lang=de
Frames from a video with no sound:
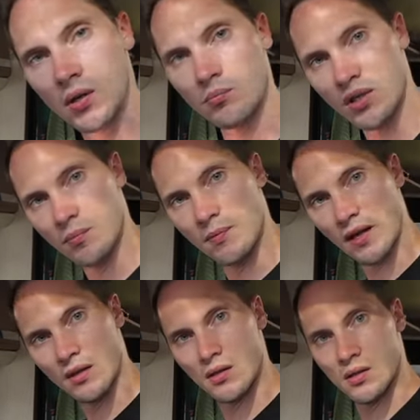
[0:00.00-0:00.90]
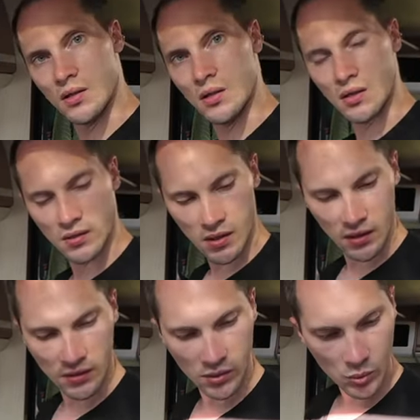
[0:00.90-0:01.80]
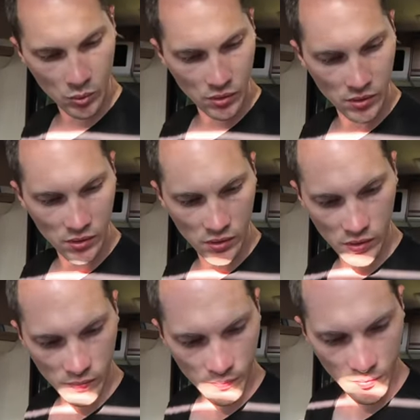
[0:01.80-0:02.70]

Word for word: mit dem Deckel darin und ähm,